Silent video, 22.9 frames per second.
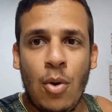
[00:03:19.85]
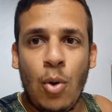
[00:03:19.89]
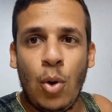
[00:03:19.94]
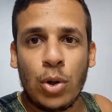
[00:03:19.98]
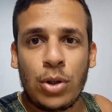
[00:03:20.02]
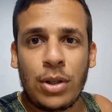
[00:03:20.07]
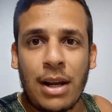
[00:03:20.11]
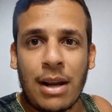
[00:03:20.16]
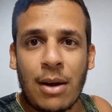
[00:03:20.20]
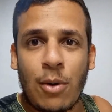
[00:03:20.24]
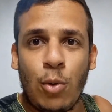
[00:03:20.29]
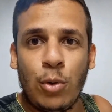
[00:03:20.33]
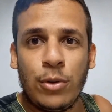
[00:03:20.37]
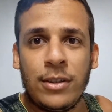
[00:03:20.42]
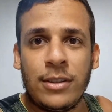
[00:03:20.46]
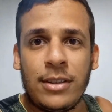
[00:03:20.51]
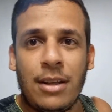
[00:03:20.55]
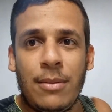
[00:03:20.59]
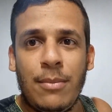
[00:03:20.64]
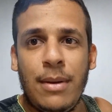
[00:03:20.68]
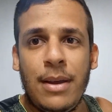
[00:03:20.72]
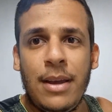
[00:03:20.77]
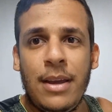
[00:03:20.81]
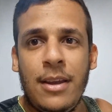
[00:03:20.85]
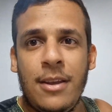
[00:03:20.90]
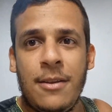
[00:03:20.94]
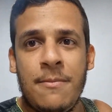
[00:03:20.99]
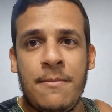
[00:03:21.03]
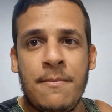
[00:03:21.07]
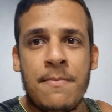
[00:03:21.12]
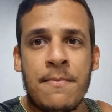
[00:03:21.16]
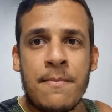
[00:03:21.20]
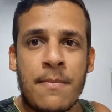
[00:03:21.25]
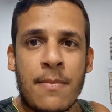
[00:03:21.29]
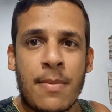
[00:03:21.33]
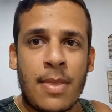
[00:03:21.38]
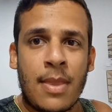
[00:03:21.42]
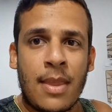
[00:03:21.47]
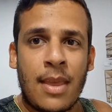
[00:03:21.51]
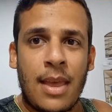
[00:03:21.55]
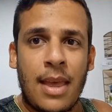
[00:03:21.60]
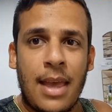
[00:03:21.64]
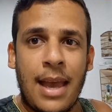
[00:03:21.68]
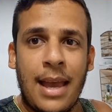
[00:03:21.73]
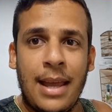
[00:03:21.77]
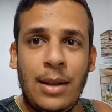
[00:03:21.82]
Outra coisa também
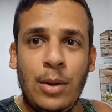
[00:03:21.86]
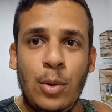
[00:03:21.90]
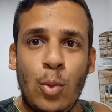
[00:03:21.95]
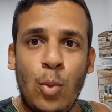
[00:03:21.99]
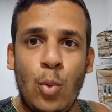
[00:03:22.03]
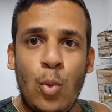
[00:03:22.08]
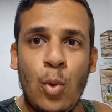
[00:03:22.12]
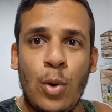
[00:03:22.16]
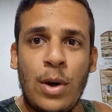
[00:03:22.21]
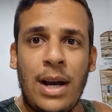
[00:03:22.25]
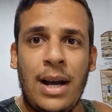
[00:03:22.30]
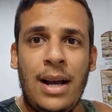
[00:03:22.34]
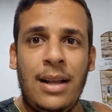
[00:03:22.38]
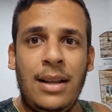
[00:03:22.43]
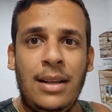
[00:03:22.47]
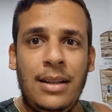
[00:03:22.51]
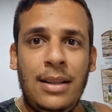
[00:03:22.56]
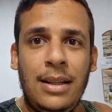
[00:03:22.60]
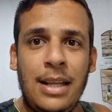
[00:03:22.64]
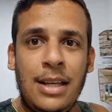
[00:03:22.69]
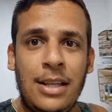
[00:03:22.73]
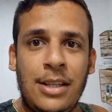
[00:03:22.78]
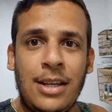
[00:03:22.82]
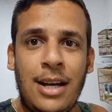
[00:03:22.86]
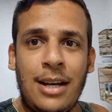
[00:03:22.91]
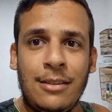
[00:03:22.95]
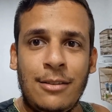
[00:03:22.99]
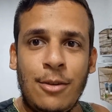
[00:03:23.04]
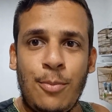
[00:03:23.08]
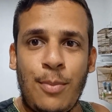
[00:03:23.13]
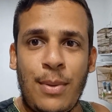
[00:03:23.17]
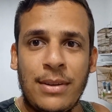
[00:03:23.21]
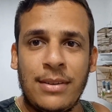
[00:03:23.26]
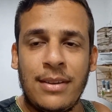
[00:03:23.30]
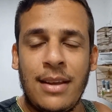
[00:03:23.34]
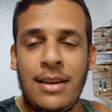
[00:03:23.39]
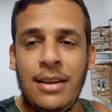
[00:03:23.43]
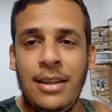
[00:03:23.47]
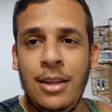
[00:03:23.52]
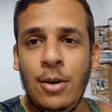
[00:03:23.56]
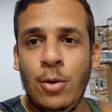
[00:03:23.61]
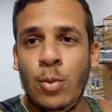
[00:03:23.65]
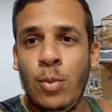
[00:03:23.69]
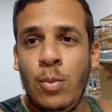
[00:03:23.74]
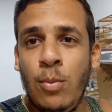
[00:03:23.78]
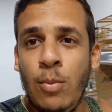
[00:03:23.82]
é nunca deixar seu
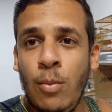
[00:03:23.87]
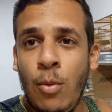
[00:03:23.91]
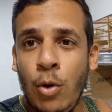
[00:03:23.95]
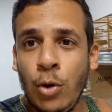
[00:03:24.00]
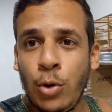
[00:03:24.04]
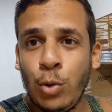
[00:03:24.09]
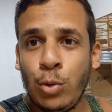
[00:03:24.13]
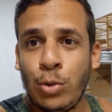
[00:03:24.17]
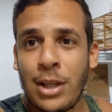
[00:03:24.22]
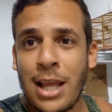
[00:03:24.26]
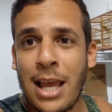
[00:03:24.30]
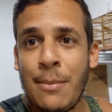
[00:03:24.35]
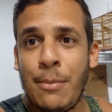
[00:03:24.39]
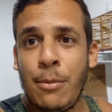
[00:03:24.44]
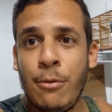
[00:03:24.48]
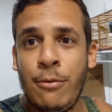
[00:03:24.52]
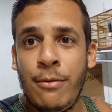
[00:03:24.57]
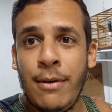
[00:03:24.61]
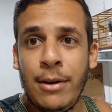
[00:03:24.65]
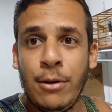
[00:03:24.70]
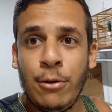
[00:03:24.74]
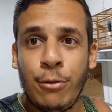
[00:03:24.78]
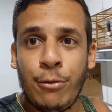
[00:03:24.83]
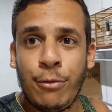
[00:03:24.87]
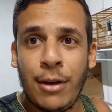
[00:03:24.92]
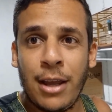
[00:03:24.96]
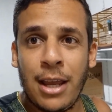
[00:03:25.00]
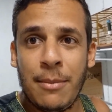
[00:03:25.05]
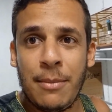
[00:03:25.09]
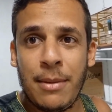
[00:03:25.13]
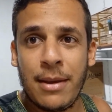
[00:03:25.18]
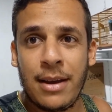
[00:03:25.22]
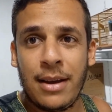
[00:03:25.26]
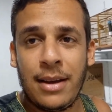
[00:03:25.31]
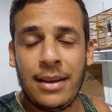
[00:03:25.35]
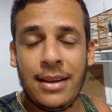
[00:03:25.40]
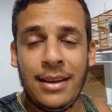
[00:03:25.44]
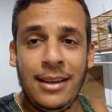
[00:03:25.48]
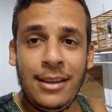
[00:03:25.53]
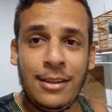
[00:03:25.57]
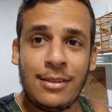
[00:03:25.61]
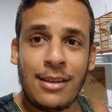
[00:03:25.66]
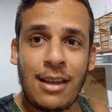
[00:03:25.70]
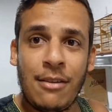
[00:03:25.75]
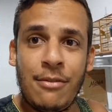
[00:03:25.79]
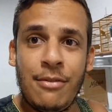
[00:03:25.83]
passarinho muito tempo vendo fêmea.
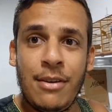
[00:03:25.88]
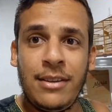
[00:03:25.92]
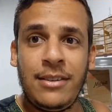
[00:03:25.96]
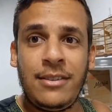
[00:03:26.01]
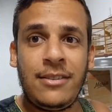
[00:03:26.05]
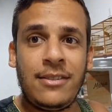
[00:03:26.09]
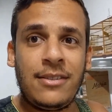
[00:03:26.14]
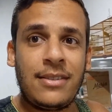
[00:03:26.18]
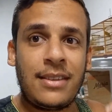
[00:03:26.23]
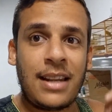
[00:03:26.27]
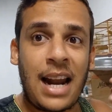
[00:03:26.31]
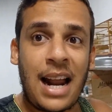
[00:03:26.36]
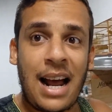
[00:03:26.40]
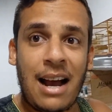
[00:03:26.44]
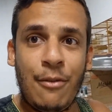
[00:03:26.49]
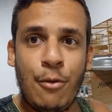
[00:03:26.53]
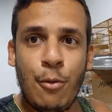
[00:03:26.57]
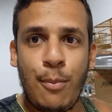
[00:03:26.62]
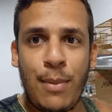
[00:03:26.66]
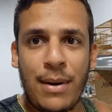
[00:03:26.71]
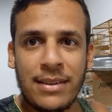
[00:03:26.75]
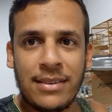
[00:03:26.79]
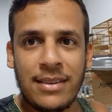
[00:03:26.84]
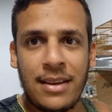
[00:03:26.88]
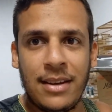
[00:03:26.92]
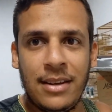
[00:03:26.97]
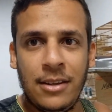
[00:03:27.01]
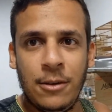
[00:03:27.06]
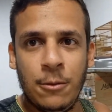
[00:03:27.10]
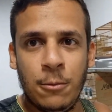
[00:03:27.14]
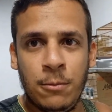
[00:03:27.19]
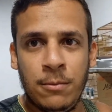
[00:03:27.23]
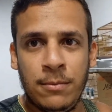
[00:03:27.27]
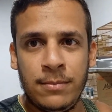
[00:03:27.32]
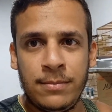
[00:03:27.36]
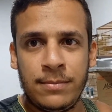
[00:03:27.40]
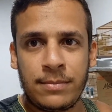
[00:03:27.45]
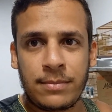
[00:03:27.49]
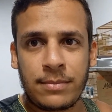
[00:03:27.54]
Isso às vezes trava o passarinho.